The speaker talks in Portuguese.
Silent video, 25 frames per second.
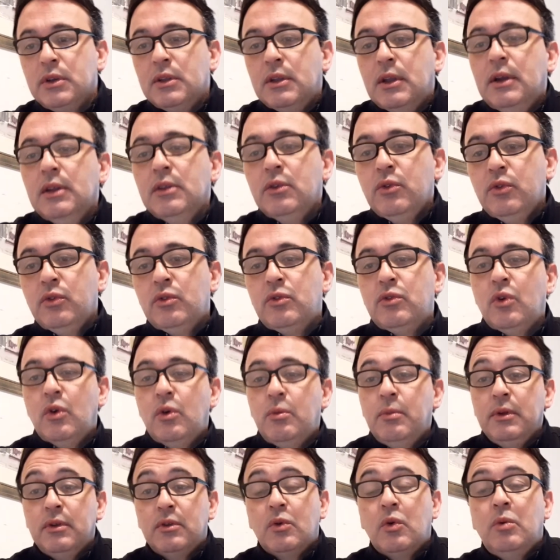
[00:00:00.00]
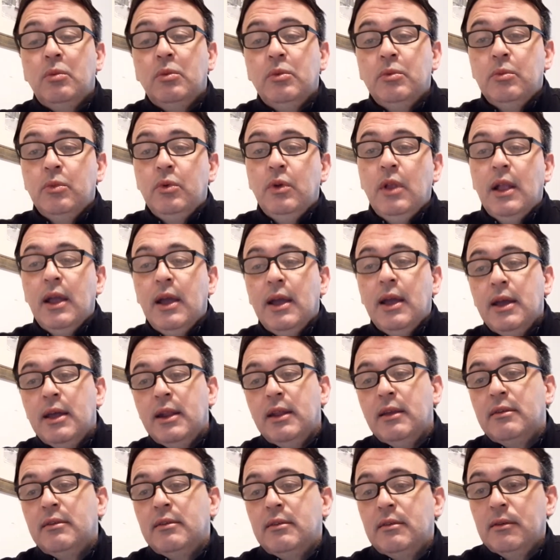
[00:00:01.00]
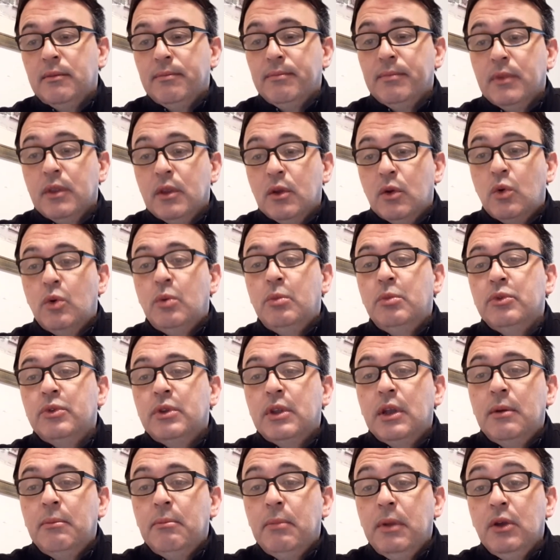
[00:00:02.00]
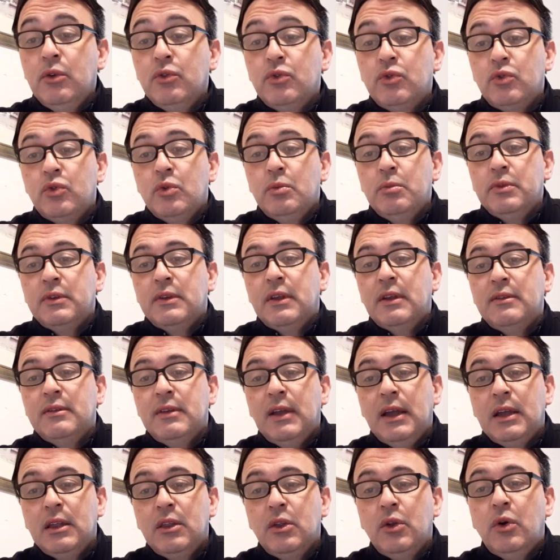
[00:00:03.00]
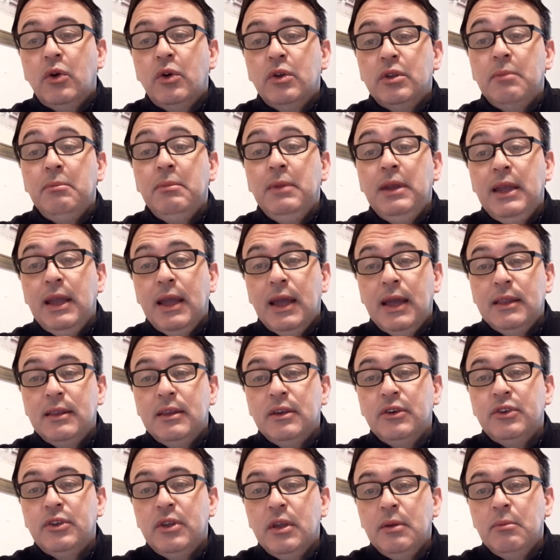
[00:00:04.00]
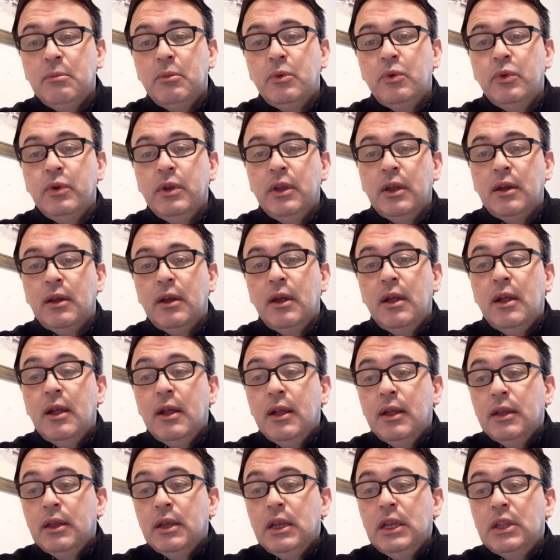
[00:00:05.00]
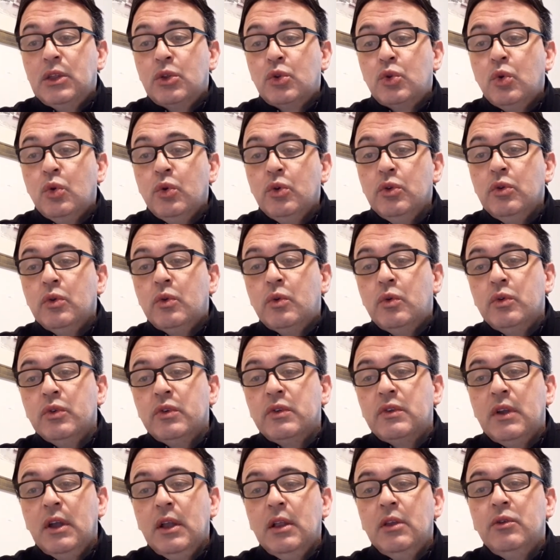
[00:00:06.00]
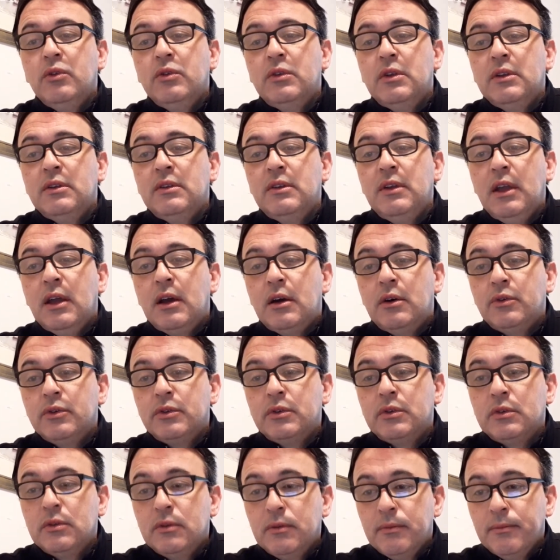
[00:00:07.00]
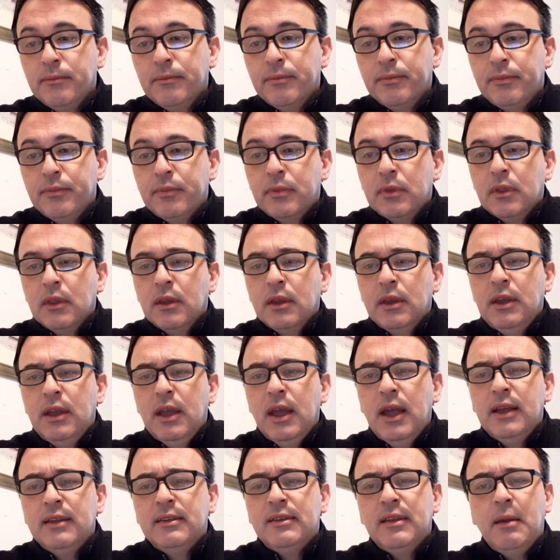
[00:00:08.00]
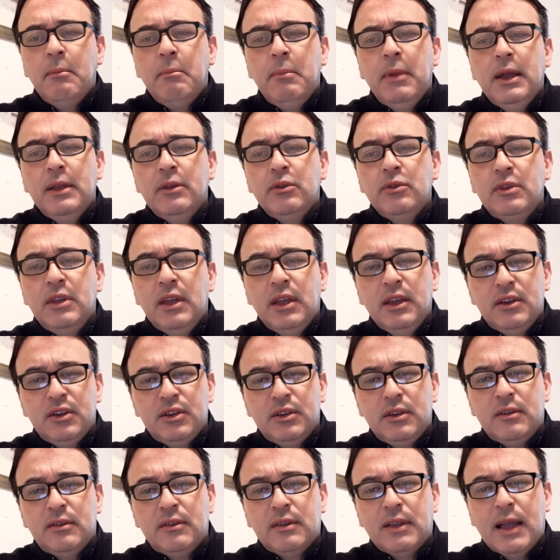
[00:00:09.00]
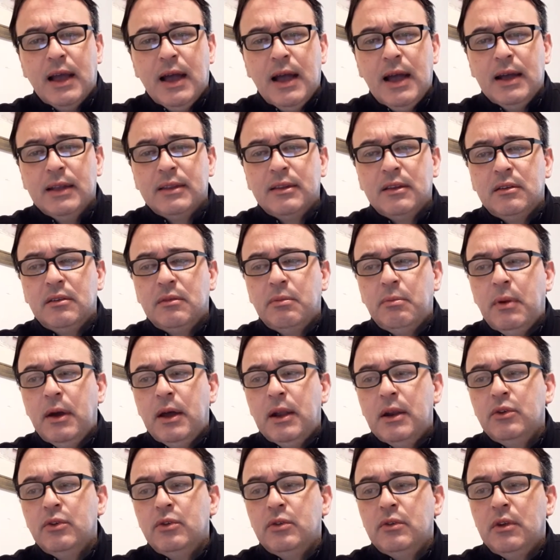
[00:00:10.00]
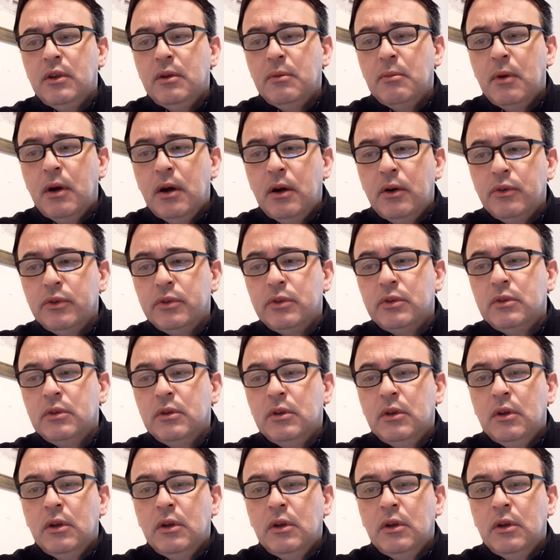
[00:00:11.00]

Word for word: tanto os homens como mulheres, como também o sumo sacerdote me é testemunha, e todo o conselho dos anciãos. E recebendo destes cartas para os irmãos,